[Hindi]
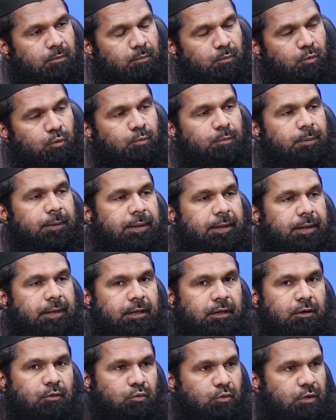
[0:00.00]
मुंह
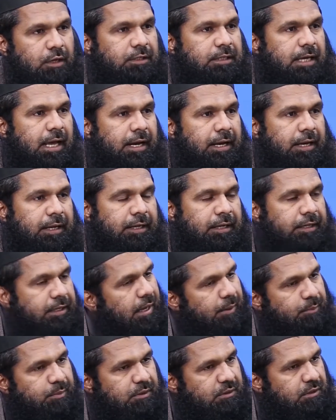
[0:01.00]
फेरे रुके जा रहे हैं यानी
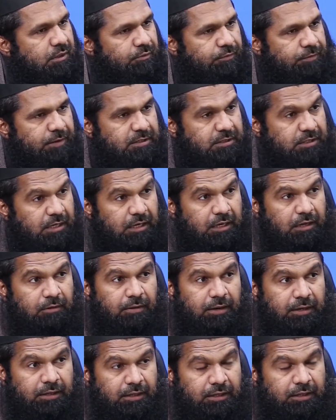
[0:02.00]
आपकी तरफ फैसला
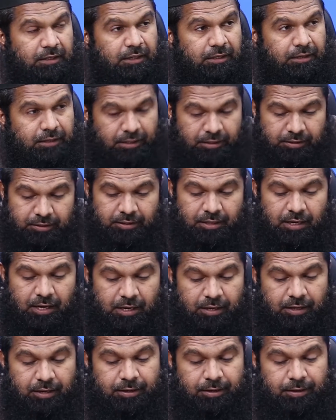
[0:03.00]
करवाने के लिए नहीं
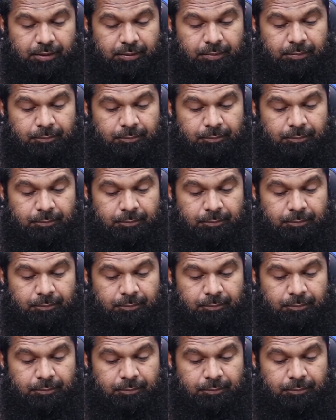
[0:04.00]
आ रहे